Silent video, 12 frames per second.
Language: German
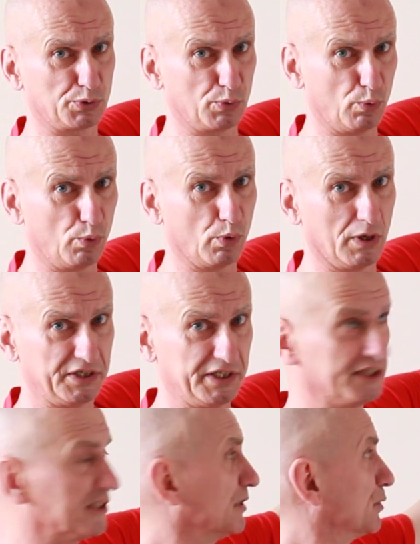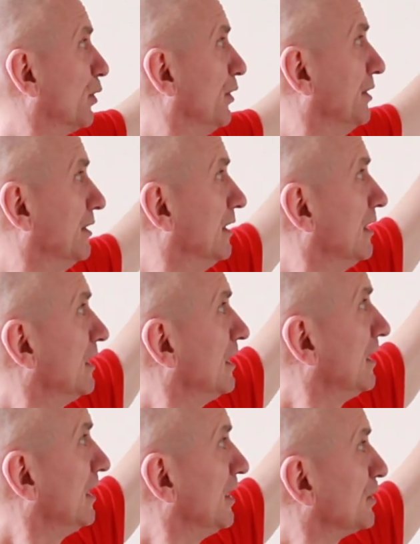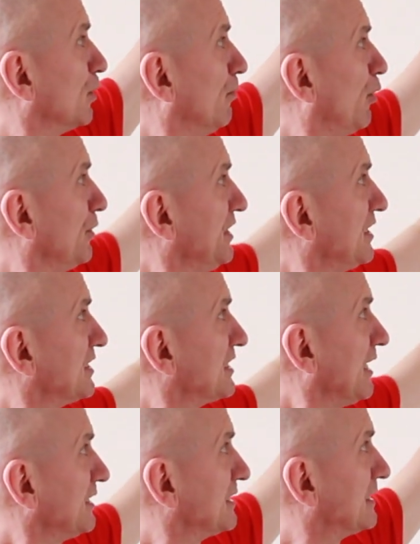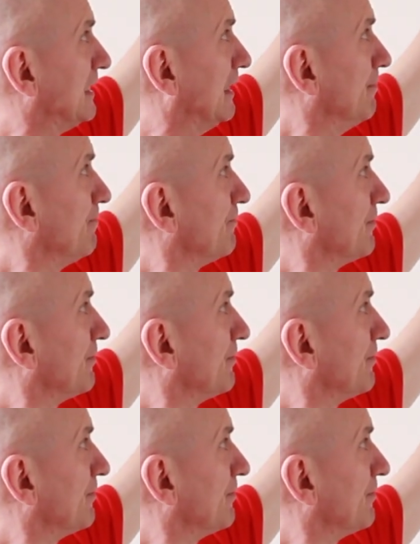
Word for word: do lesen können. Ne? Tomo kitatte.